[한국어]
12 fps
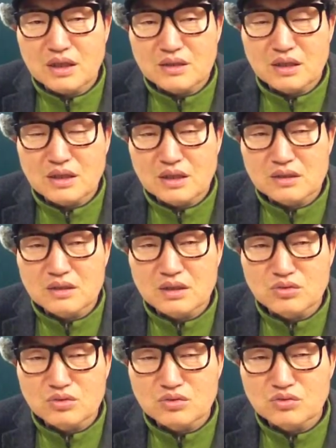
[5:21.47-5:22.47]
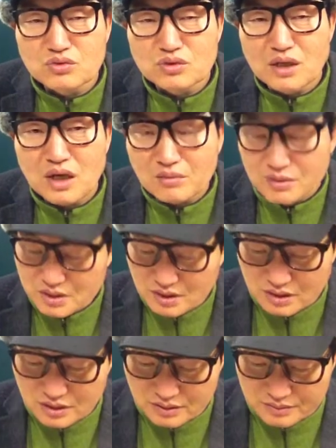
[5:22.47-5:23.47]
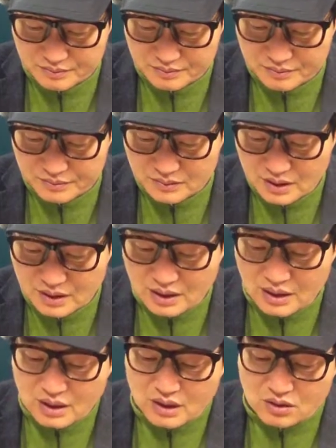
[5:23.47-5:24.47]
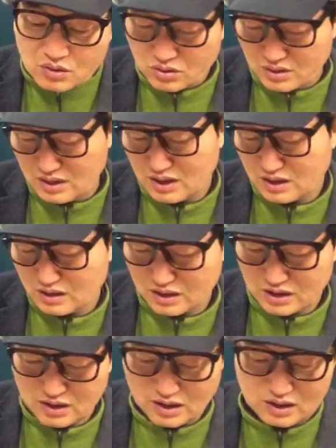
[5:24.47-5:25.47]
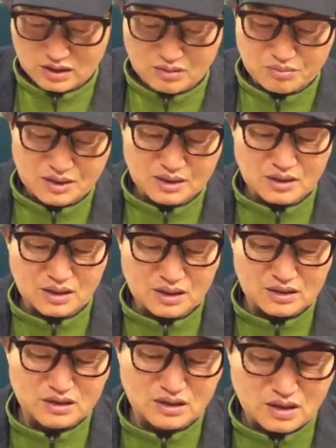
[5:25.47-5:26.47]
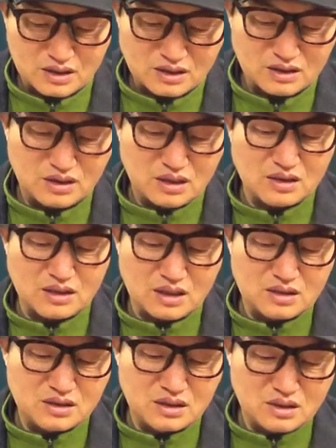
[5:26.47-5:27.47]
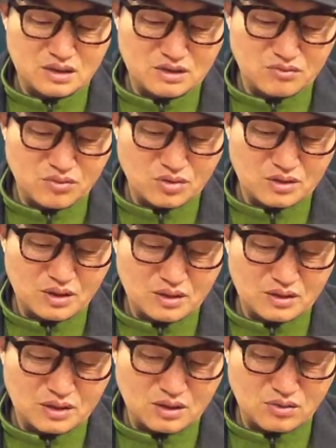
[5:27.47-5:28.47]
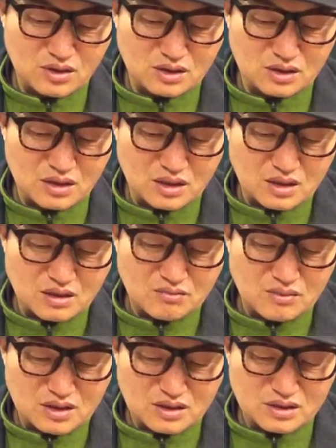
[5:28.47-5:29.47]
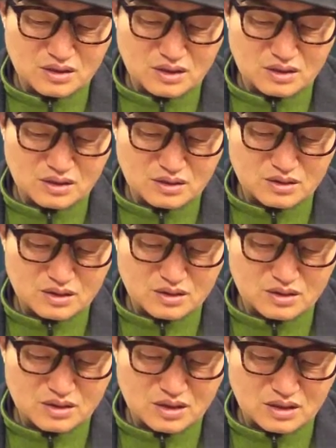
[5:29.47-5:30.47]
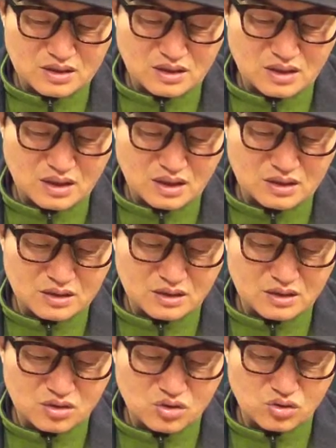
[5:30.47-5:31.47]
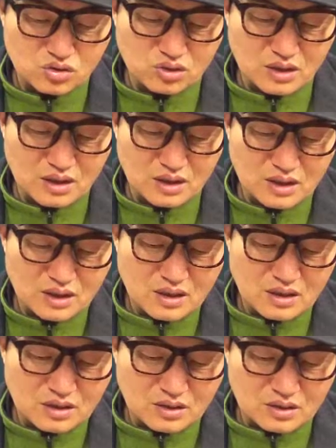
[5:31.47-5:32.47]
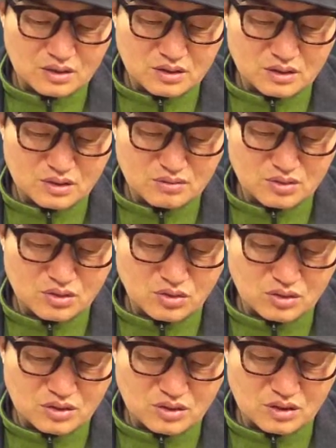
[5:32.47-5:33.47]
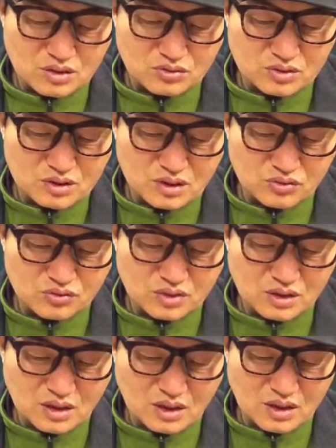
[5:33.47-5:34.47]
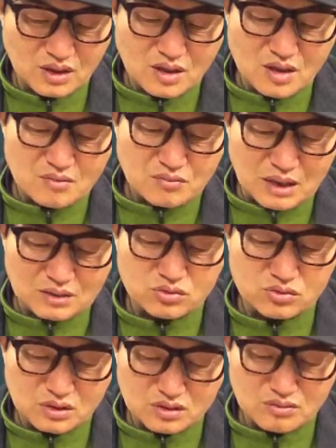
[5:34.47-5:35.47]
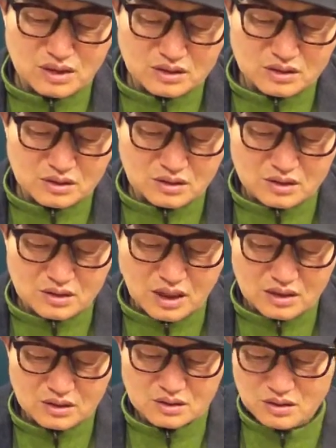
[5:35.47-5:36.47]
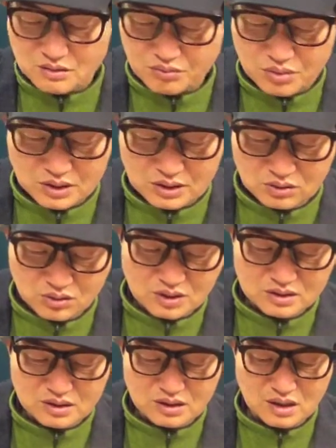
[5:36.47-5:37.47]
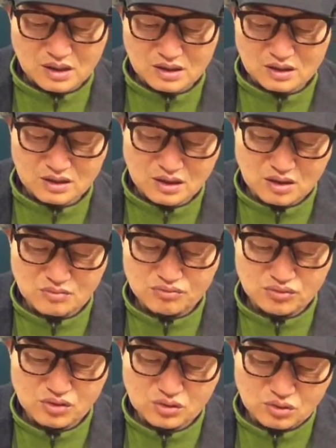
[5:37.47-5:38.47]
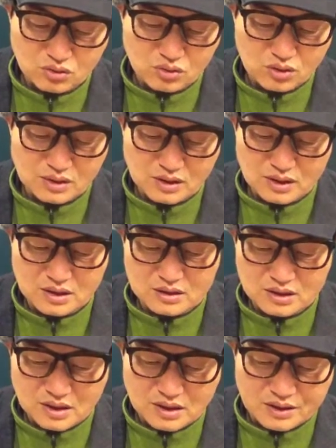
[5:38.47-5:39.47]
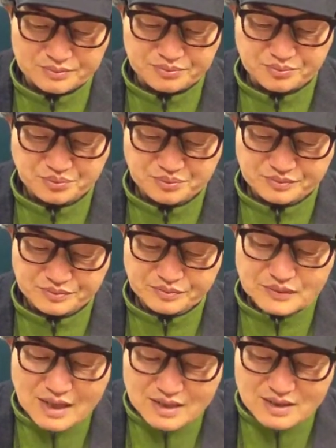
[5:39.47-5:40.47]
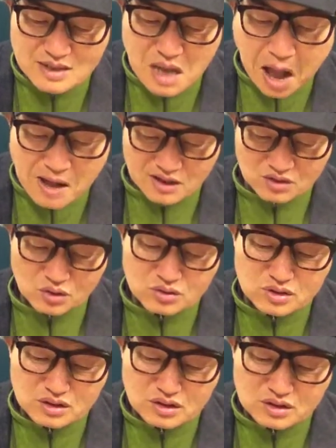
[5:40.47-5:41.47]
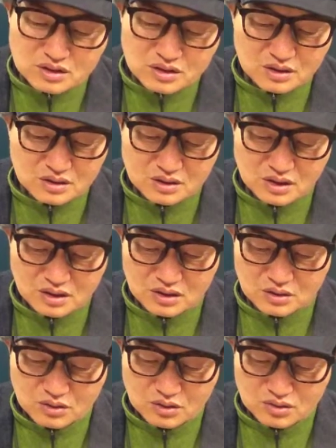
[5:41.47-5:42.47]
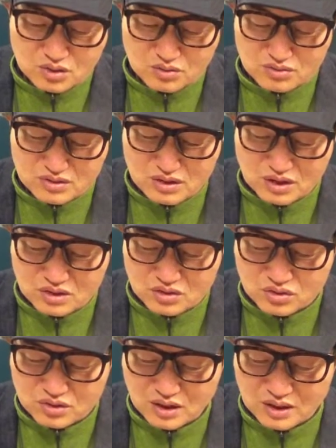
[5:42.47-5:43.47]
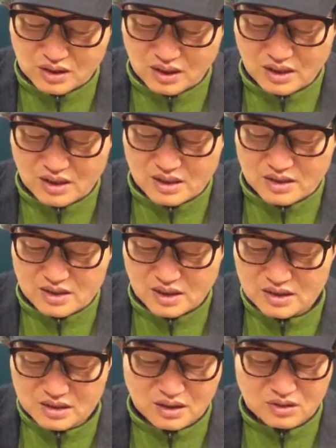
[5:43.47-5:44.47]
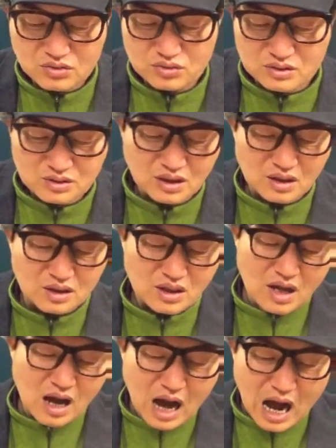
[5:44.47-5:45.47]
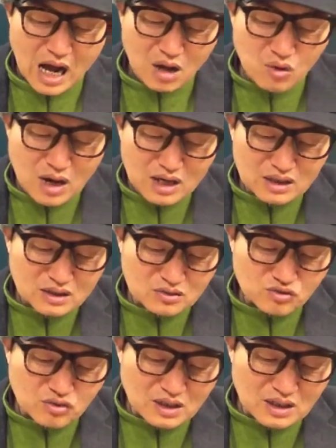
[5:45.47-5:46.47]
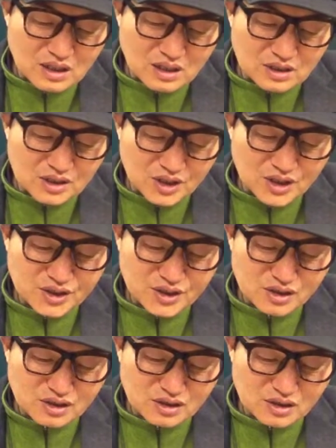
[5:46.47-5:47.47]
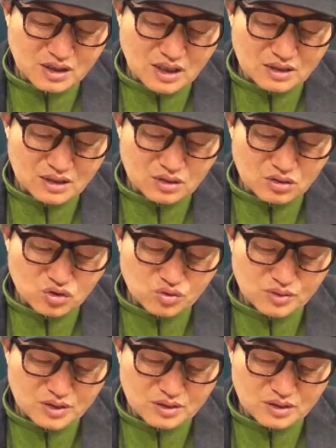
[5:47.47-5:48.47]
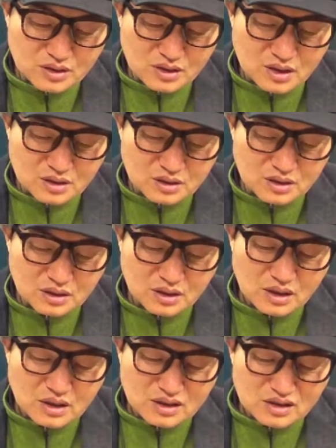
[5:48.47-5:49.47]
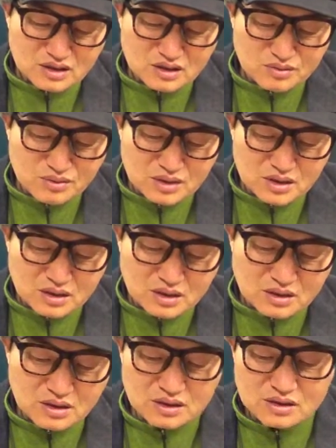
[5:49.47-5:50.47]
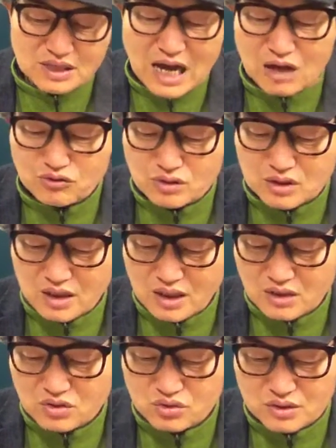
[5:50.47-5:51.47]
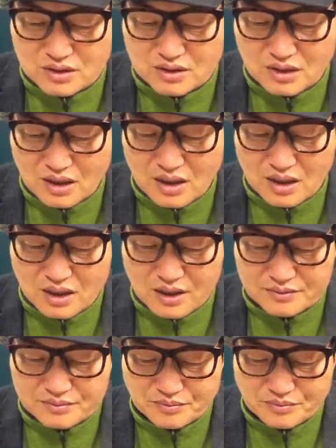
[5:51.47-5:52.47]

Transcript: 하나라 세운 우의 아버지. 곤이라는 신하를 발탁했으나 끝내 다스리지는 못하였다고 한다. 만년에 들어서는 자신의 아들 주의 어리석음을 고치기 위, 해 바둑을 만들어 가르쳐 보기도 했으나 끝내 무의로 돌아가자 효상이 지극하기로 어서문난 순에게 자신의 두 딸 아황과 여영을 아내로 주면서까지 임금의 자리를 양위해 주었다.